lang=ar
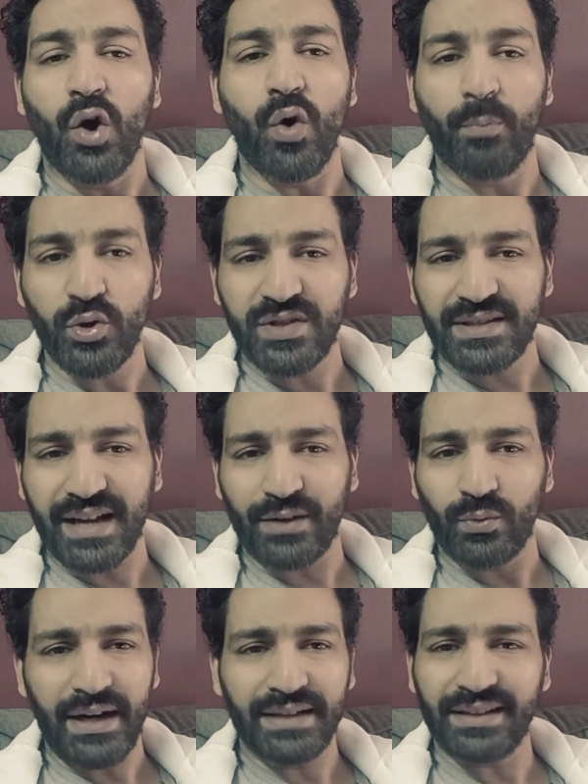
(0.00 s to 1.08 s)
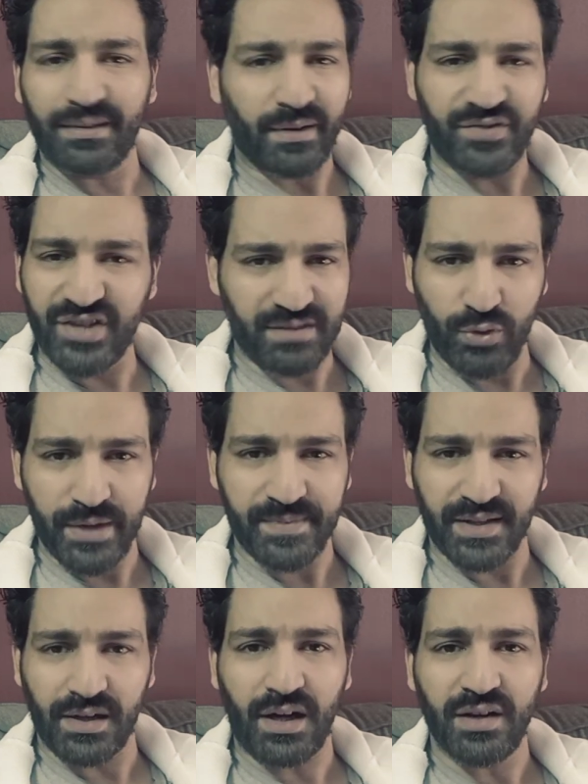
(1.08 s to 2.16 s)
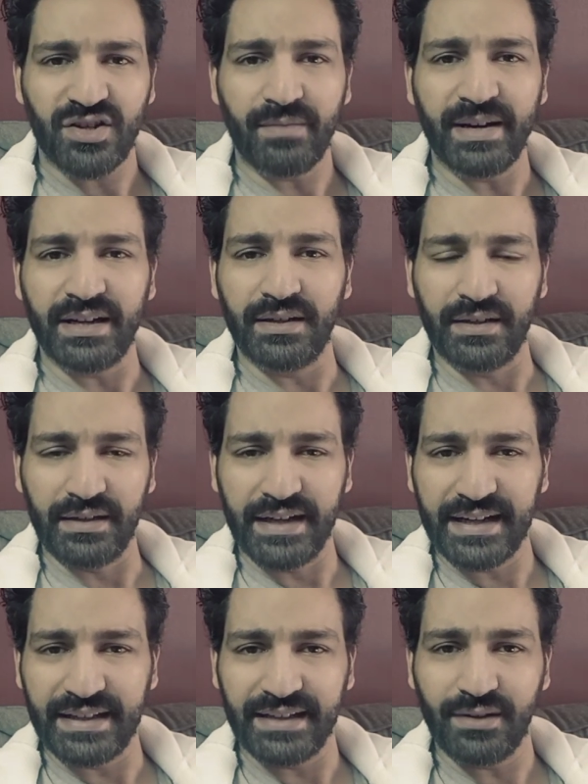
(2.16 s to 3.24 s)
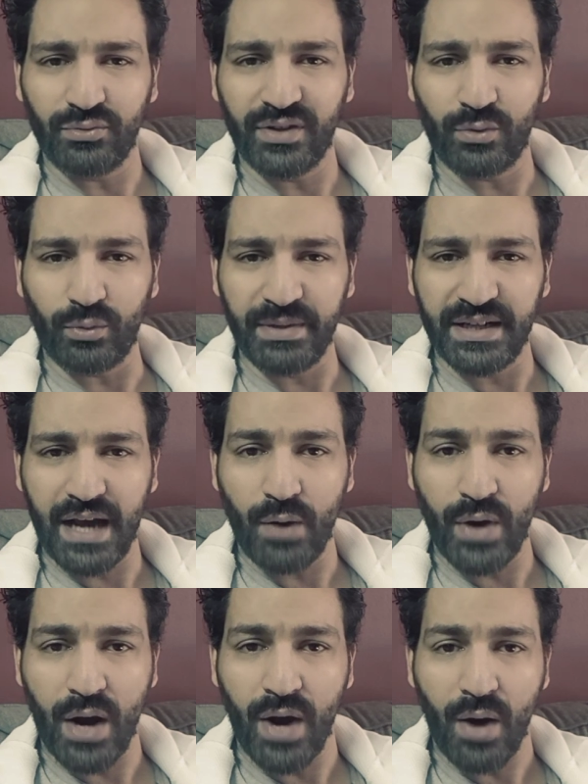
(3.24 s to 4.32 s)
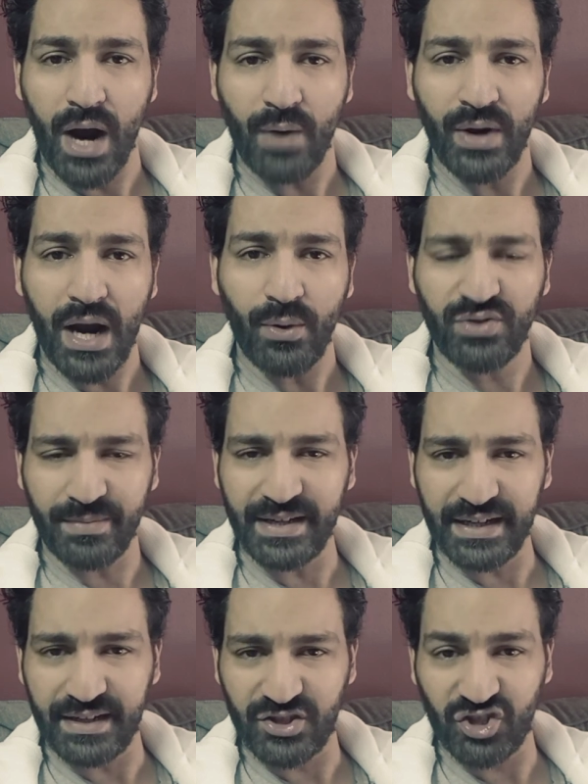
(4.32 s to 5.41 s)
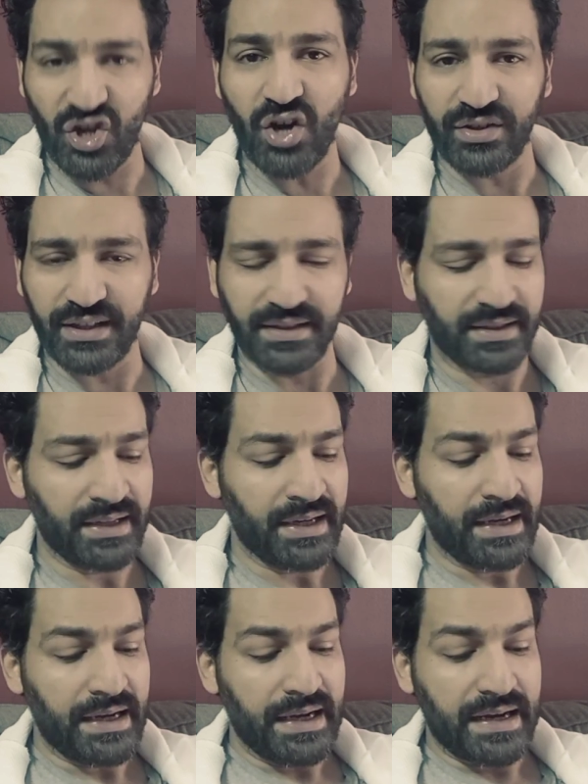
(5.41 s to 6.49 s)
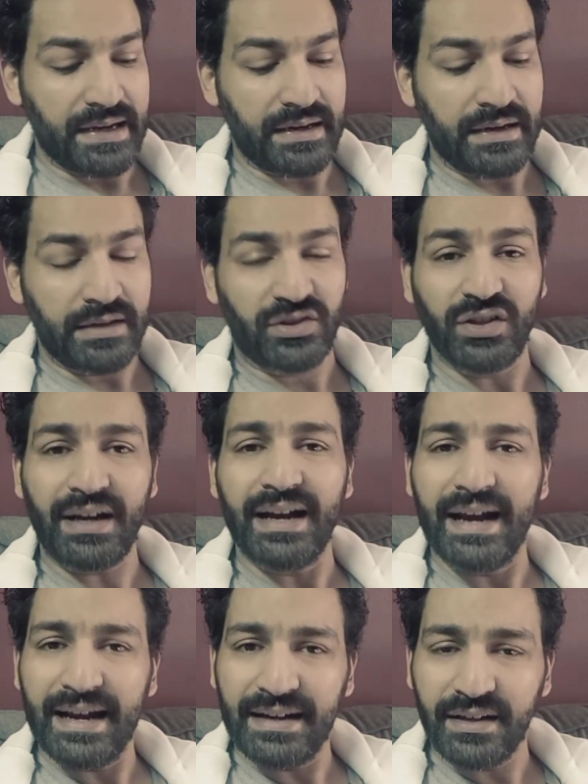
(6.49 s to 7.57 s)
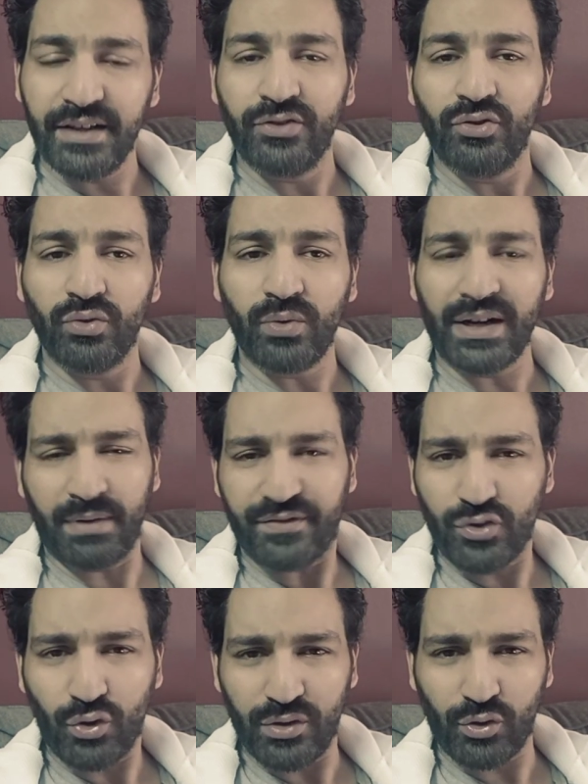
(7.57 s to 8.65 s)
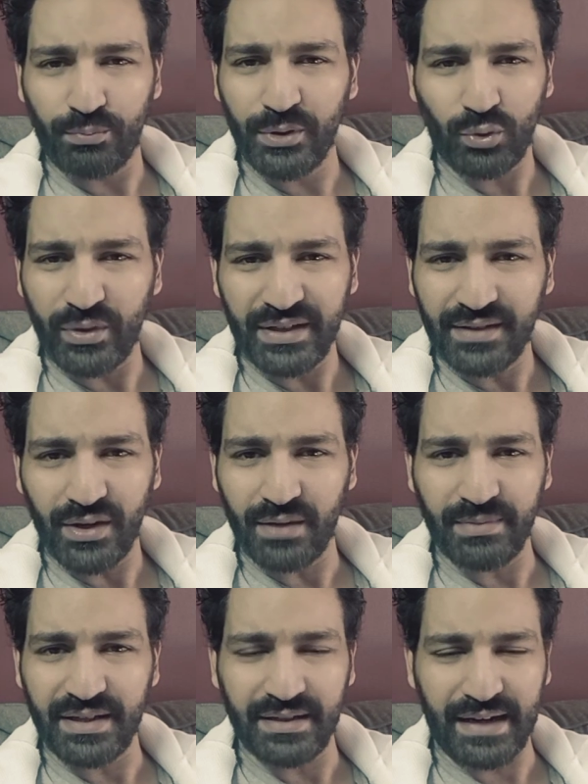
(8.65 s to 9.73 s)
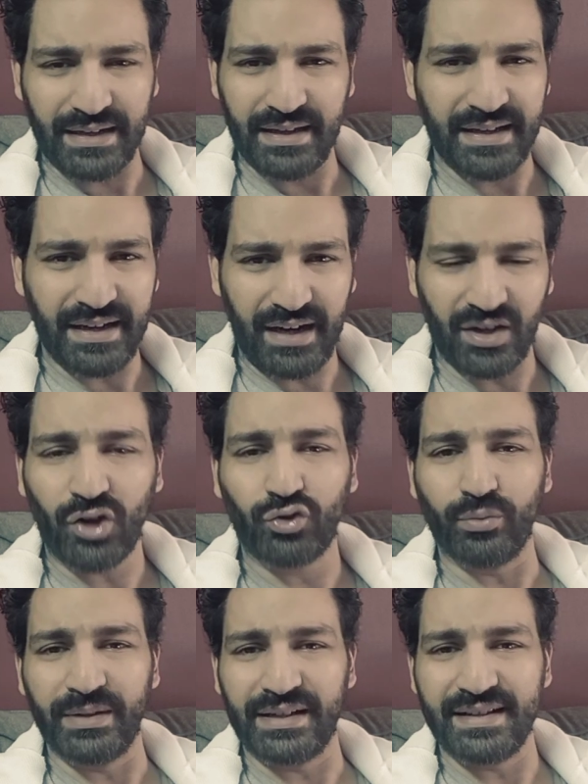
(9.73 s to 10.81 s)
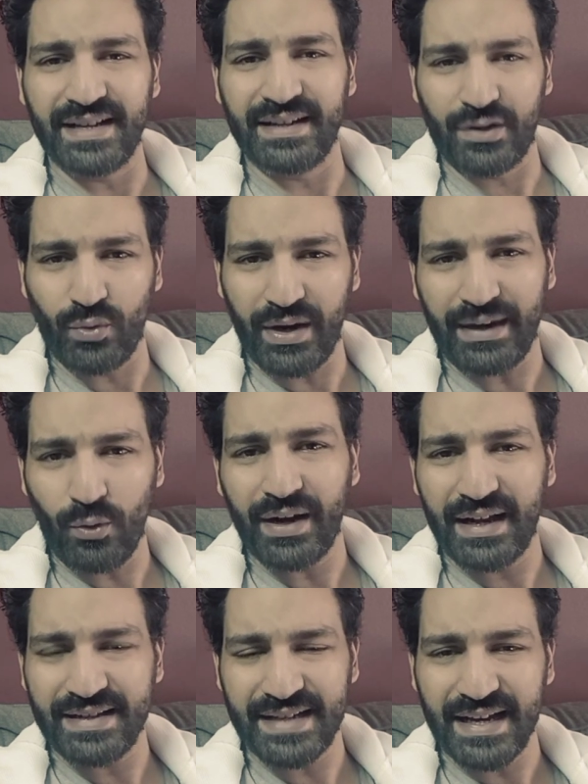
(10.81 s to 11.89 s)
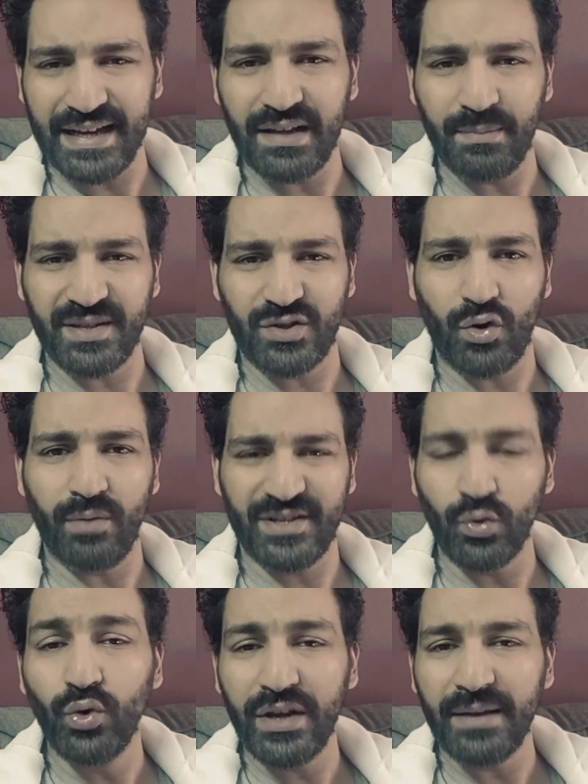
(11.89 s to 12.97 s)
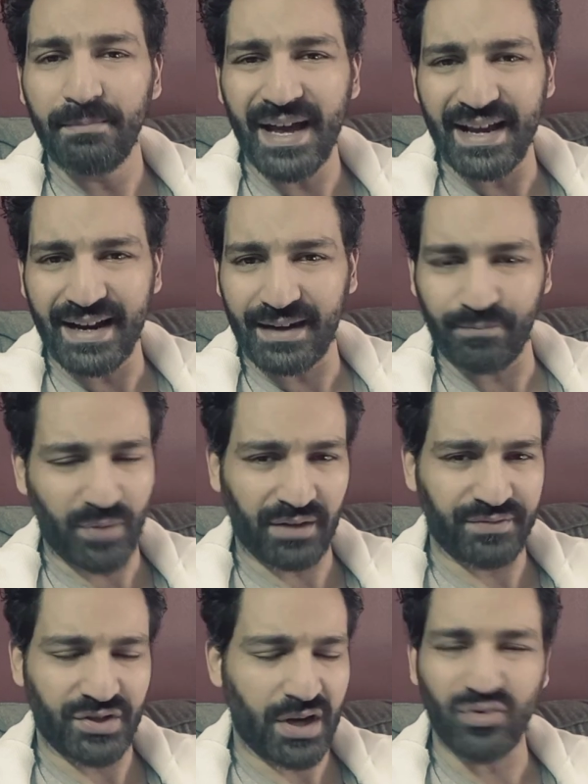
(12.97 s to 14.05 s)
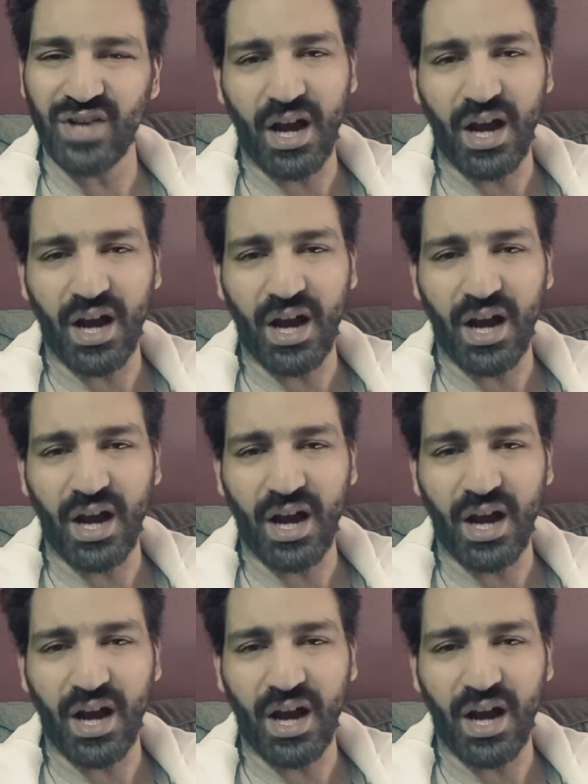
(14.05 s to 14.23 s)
هو بوست عن واحد انا ما اعرفش اسمه ايه بصراحه شبه القرد كده ودانه كبيره قوي قوي قوي قوي قوي شبه القرد شيطان كده آه، طلع قال انه انا ما اعرفش رتبته ايه ده ولا بي يعني ايه علاقته بالجزائر هو هو جزائري بس هو مسؤول ما يعني ما اعرفش او